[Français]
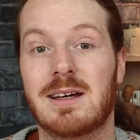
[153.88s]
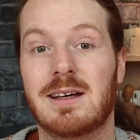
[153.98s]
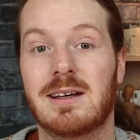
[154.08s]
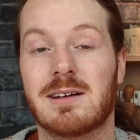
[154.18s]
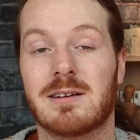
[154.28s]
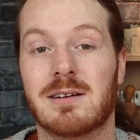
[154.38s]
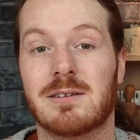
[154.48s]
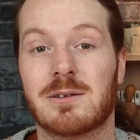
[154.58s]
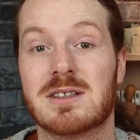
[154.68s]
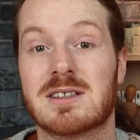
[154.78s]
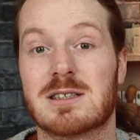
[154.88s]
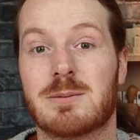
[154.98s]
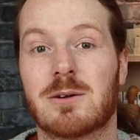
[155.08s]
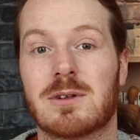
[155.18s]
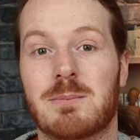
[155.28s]
et euh, donc des
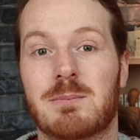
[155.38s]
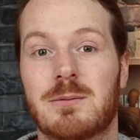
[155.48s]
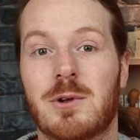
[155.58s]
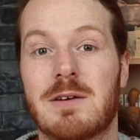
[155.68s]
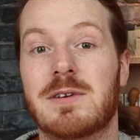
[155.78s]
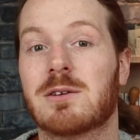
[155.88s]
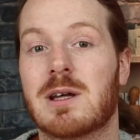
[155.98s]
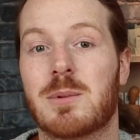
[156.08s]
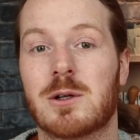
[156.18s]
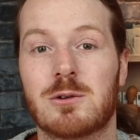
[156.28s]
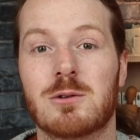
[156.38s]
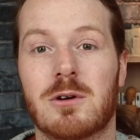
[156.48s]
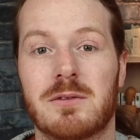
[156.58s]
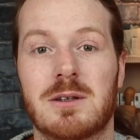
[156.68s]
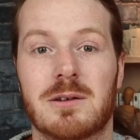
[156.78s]
aspects de la vie qu'on n'a pas
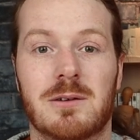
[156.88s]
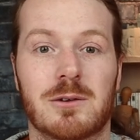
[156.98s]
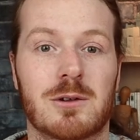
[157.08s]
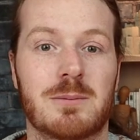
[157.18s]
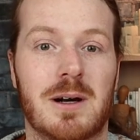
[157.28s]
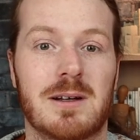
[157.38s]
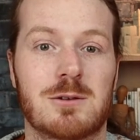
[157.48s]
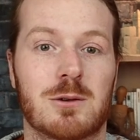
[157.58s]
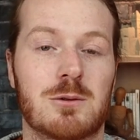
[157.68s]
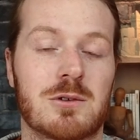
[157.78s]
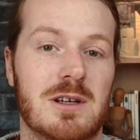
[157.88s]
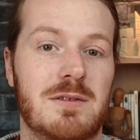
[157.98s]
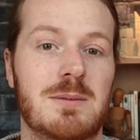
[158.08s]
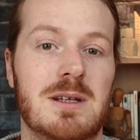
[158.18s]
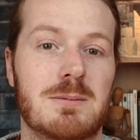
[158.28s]
toujours envie d'entendre parler, surtout dans
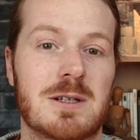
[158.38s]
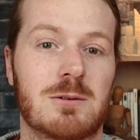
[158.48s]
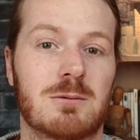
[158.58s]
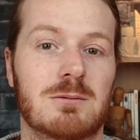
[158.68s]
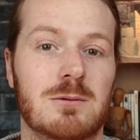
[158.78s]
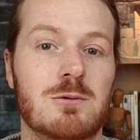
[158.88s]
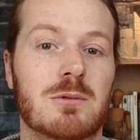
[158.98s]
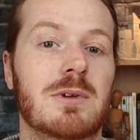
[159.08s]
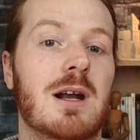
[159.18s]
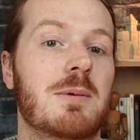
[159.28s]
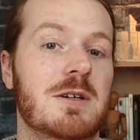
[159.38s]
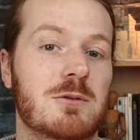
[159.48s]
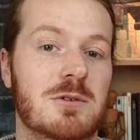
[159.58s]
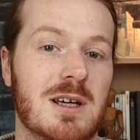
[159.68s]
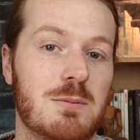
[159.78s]
un film d'animation où on a
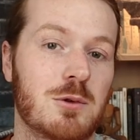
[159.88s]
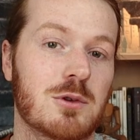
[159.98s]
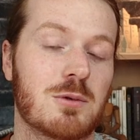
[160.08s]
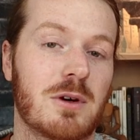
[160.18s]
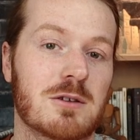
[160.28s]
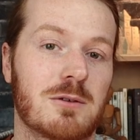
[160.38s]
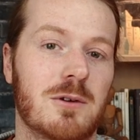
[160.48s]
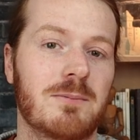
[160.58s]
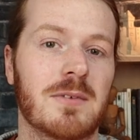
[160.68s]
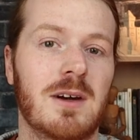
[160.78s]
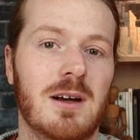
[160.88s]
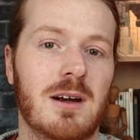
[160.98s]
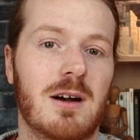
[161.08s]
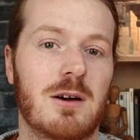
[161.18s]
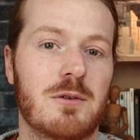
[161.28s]
l'impression que ce serait plutôt pour les enfants.
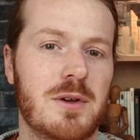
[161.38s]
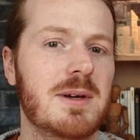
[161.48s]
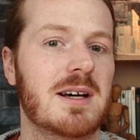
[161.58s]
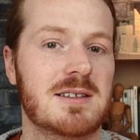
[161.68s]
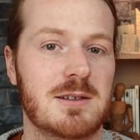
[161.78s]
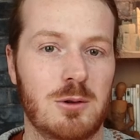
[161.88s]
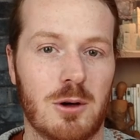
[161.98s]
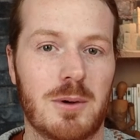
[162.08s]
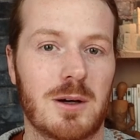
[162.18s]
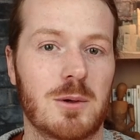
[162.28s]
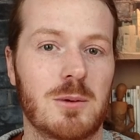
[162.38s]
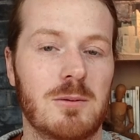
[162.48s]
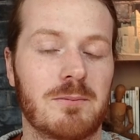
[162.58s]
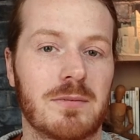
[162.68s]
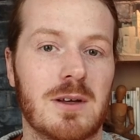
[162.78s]
Euh, le film est assez dur par
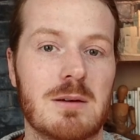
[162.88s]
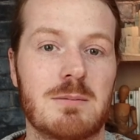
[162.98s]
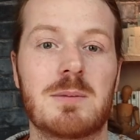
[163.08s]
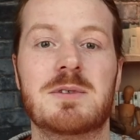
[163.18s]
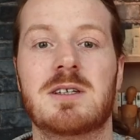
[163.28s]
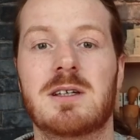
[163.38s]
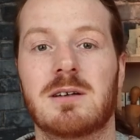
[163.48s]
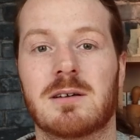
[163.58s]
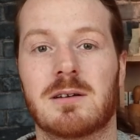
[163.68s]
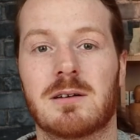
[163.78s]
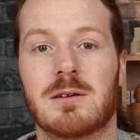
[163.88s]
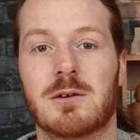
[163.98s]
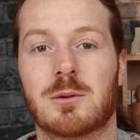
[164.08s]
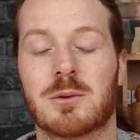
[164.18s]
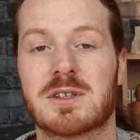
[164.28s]
moments, même si euh,
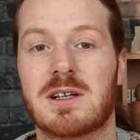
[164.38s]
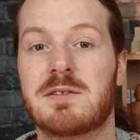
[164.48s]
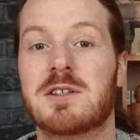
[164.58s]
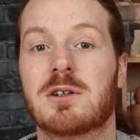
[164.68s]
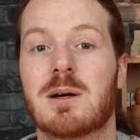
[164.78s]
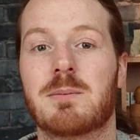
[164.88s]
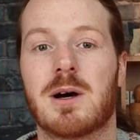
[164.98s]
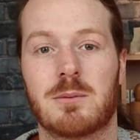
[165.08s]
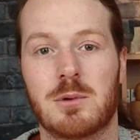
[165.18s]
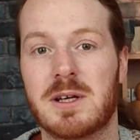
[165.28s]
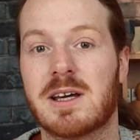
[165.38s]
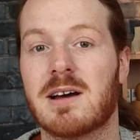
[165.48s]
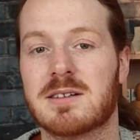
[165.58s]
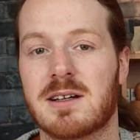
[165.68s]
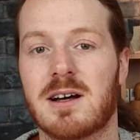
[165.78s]
je pense qu'il est visionnable par un public
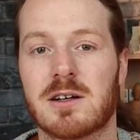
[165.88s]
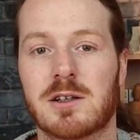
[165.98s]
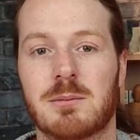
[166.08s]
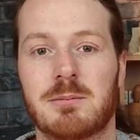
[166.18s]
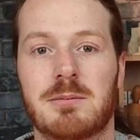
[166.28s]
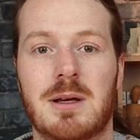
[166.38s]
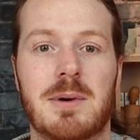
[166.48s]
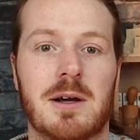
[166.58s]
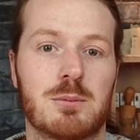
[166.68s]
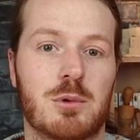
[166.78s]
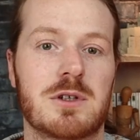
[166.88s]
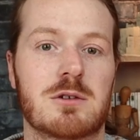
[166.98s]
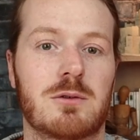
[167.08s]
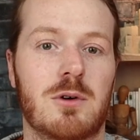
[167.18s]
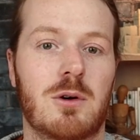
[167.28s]
assez large, mais par exemple pour
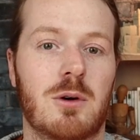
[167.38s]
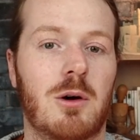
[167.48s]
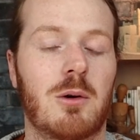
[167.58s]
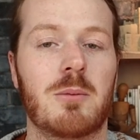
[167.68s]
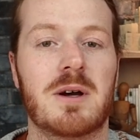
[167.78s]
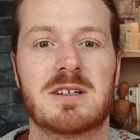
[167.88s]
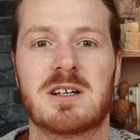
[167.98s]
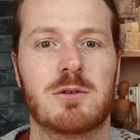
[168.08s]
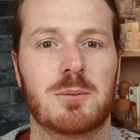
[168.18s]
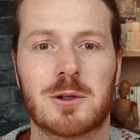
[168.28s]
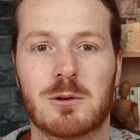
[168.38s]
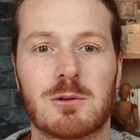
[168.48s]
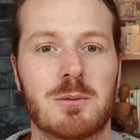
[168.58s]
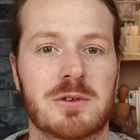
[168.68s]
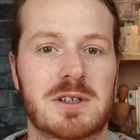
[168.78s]
des enfants en, bas âge, ils vont pas
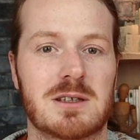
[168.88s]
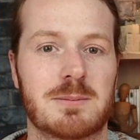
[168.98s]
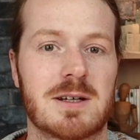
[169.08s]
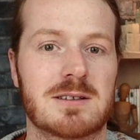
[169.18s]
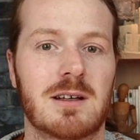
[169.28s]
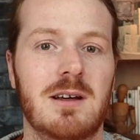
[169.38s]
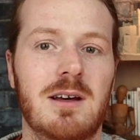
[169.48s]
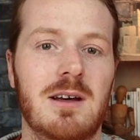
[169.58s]
trop comprendre ce qui se passe,